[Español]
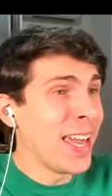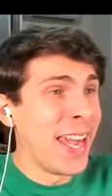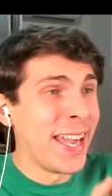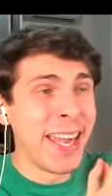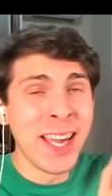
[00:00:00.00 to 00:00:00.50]

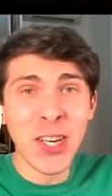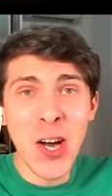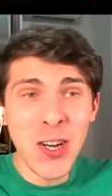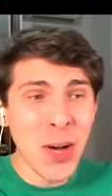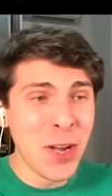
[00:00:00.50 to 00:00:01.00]
y King
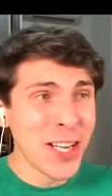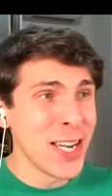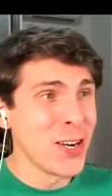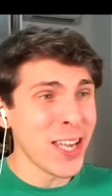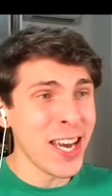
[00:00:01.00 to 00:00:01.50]
Kong como el que
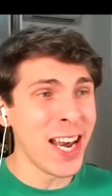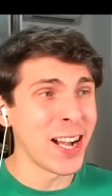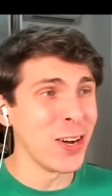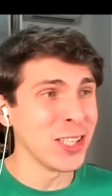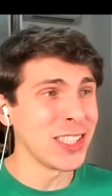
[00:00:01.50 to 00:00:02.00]
no quiere la
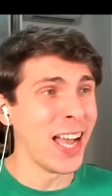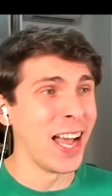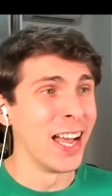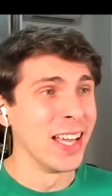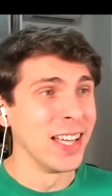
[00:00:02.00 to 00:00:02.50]
cosa.